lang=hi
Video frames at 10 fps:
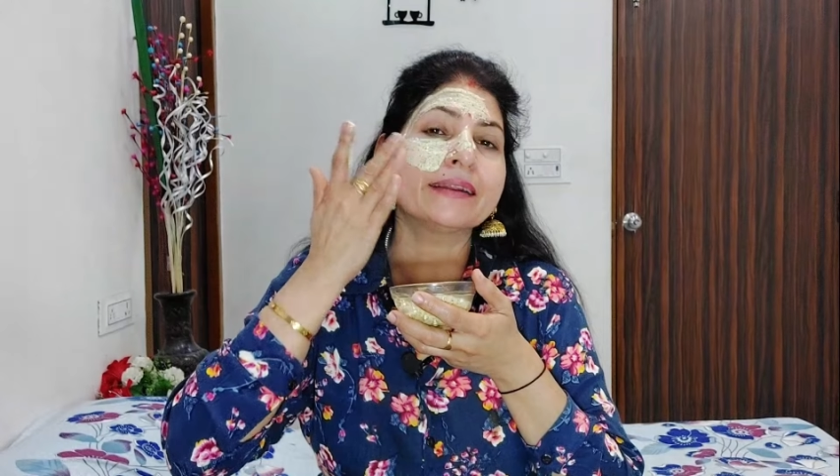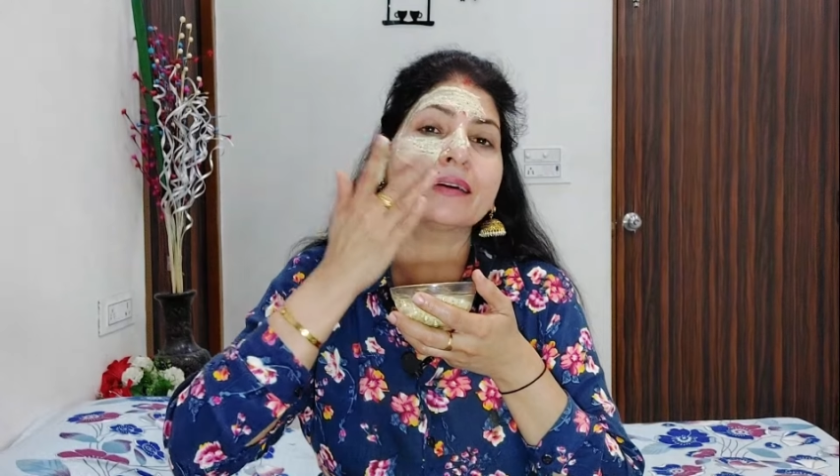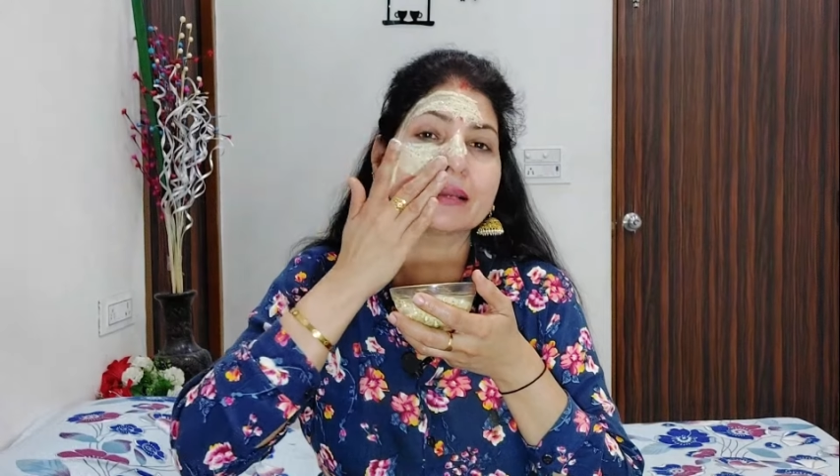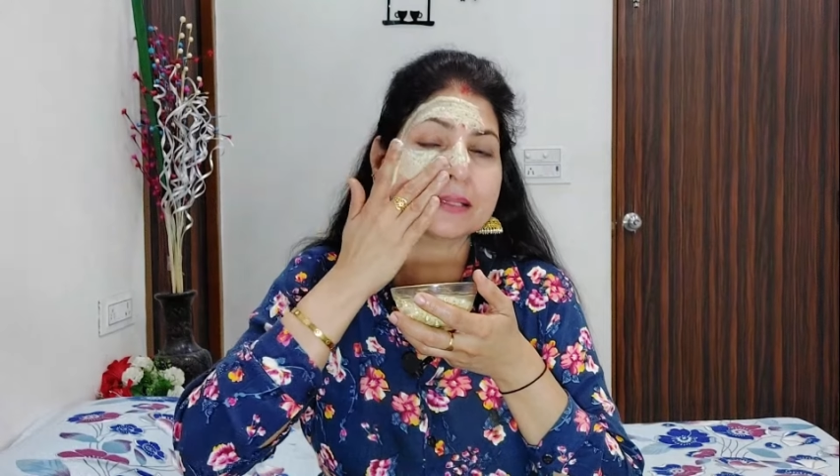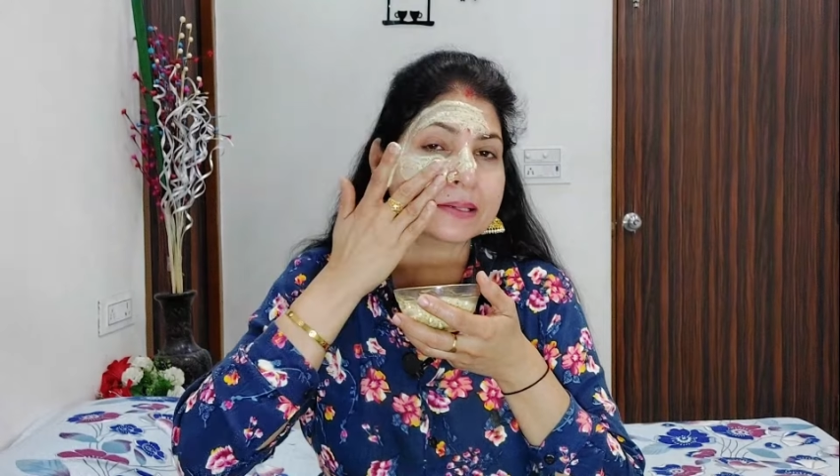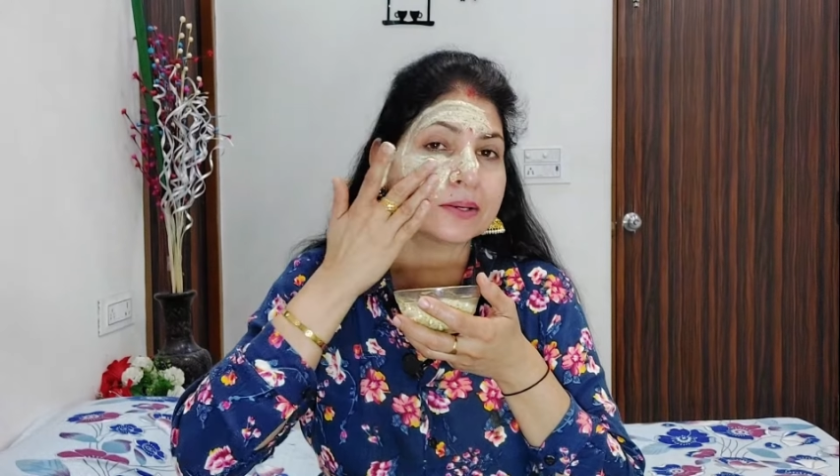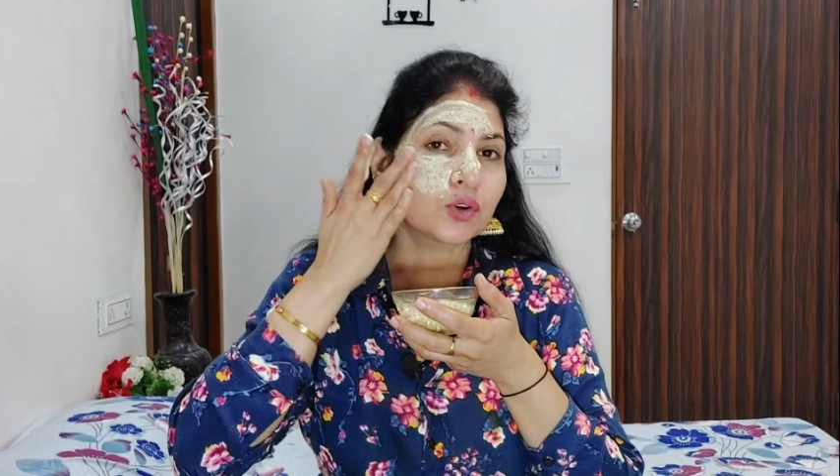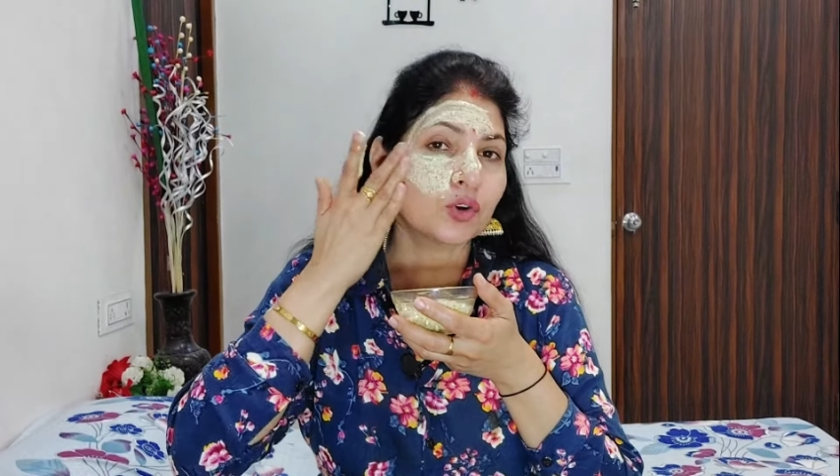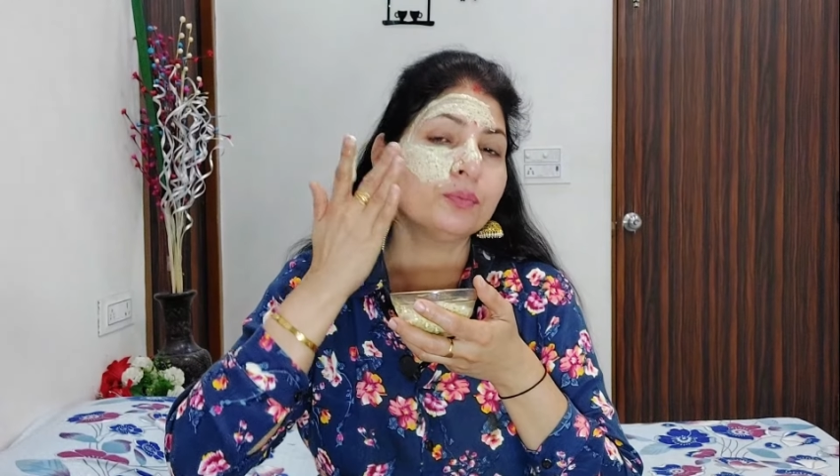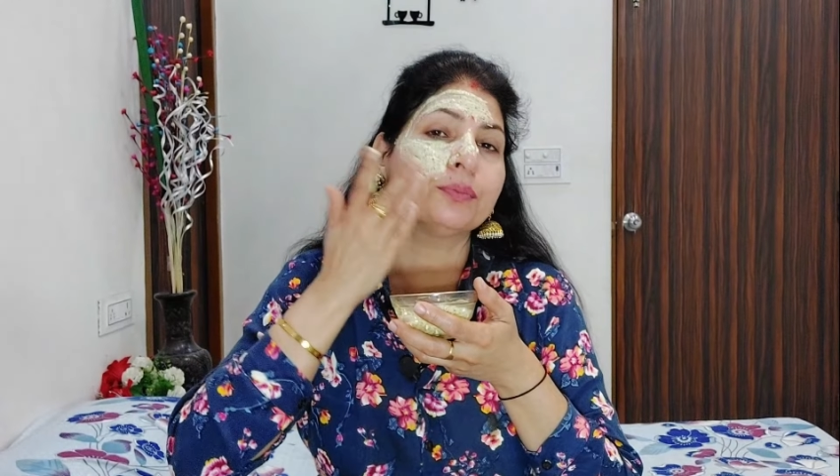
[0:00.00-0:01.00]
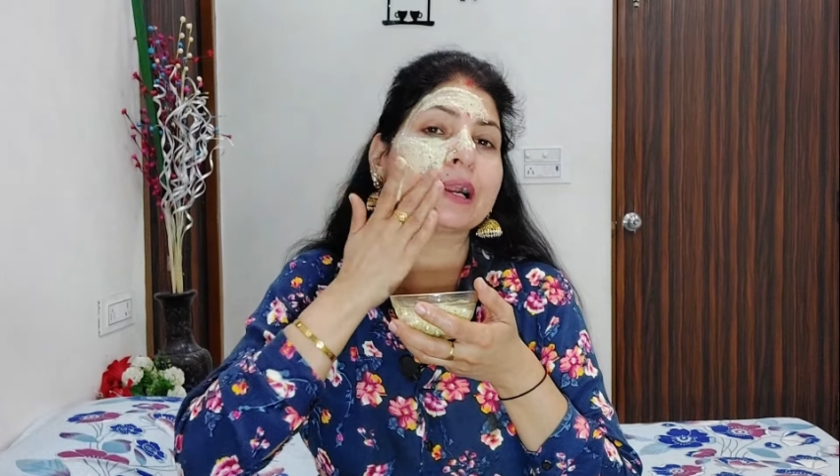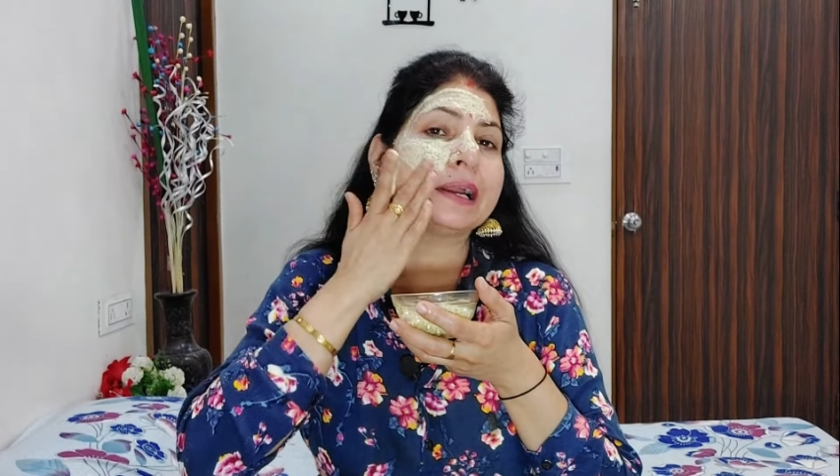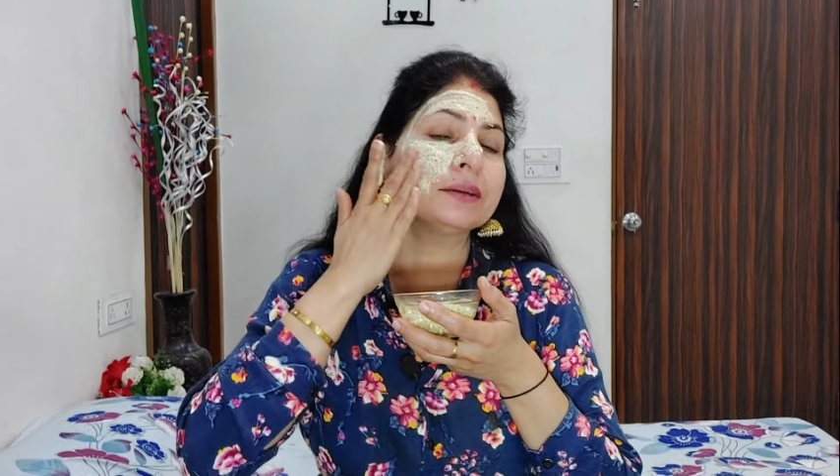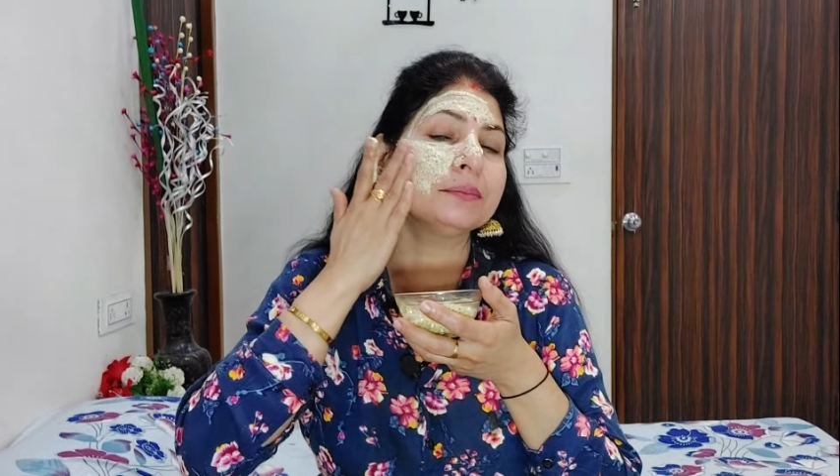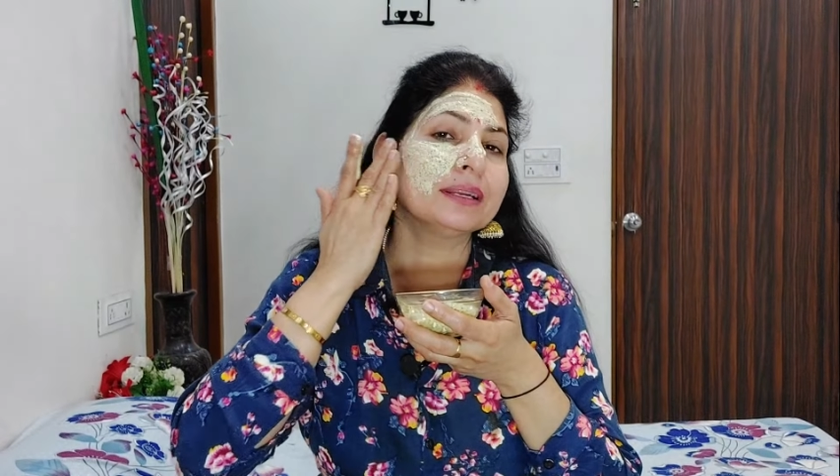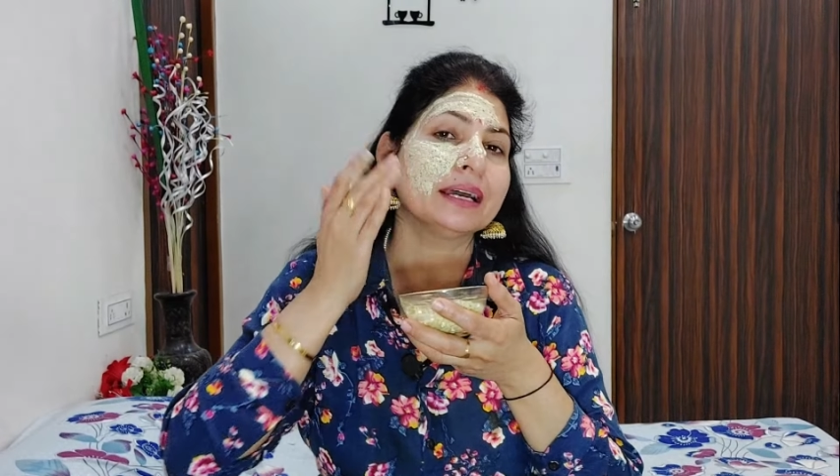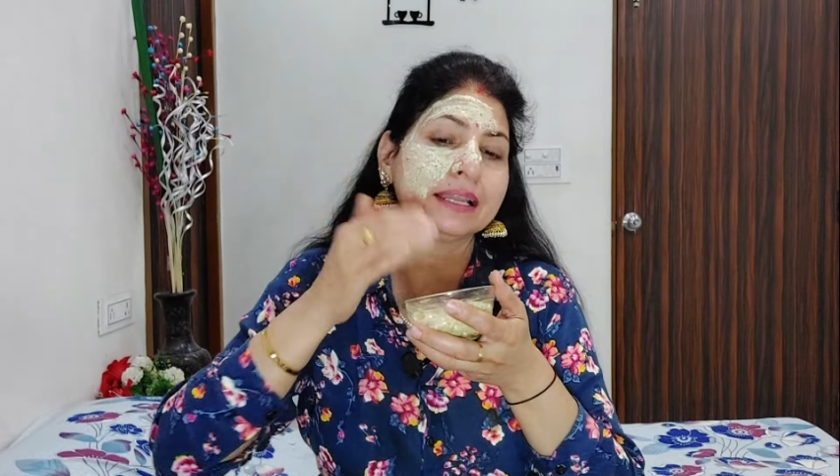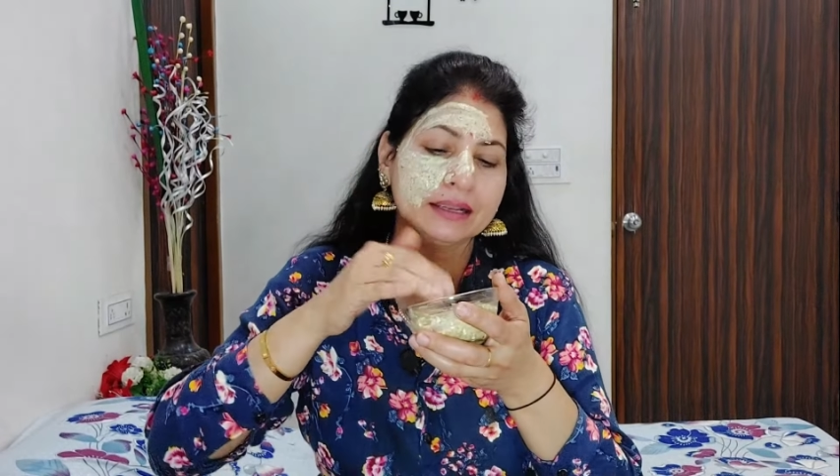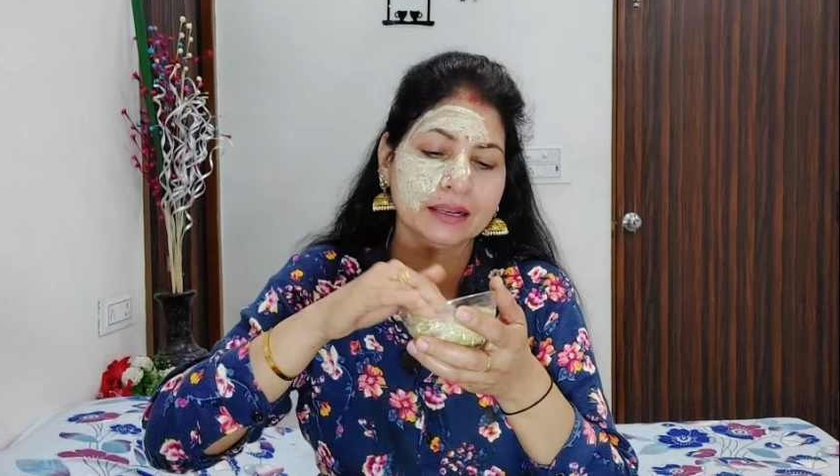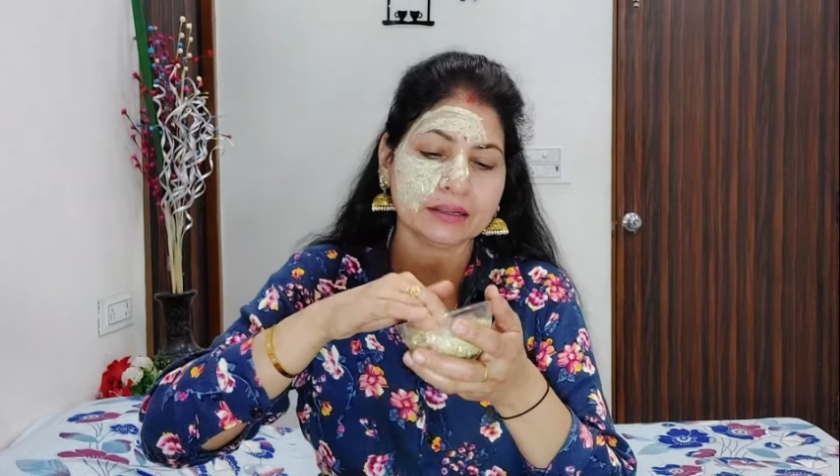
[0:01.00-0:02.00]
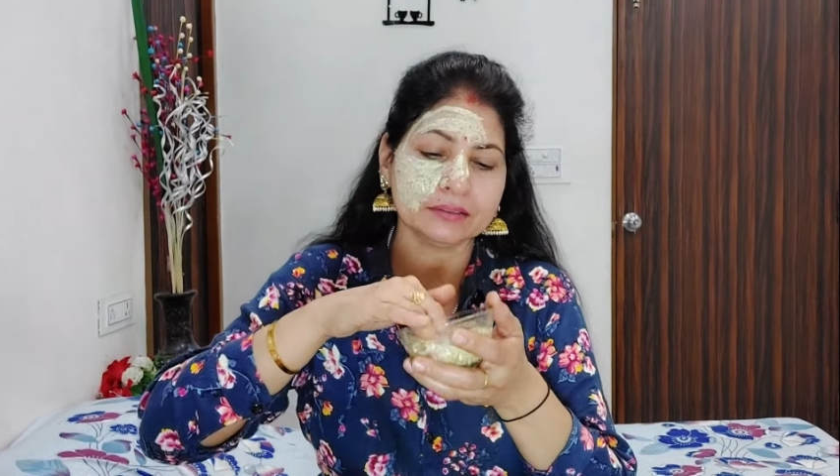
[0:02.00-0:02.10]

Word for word: करके स्किन को ब्राइट बनाएगा